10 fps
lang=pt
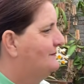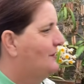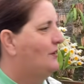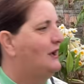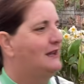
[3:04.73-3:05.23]

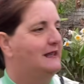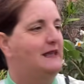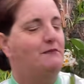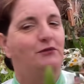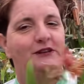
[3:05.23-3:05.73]
Olha,
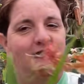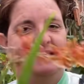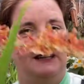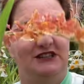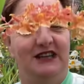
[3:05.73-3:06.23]
que
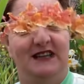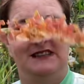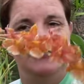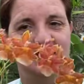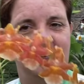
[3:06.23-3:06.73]
bonita,
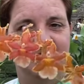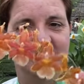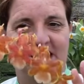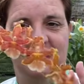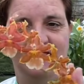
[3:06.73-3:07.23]
gente.
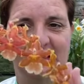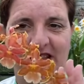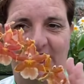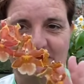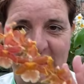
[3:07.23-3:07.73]

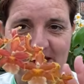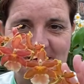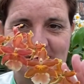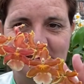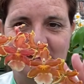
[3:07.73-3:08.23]
Tá vendo?
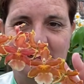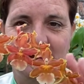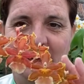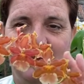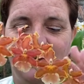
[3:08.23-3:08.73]

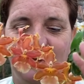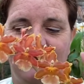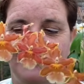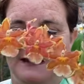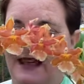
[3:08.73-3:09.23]

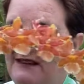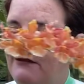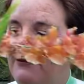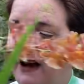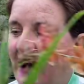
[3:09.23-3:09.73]
Tem
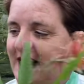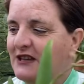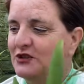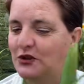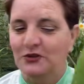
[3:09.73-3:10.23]

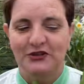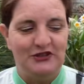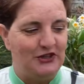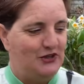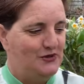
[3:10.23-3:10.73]
várias
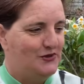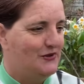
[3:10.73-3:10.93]
oncídio.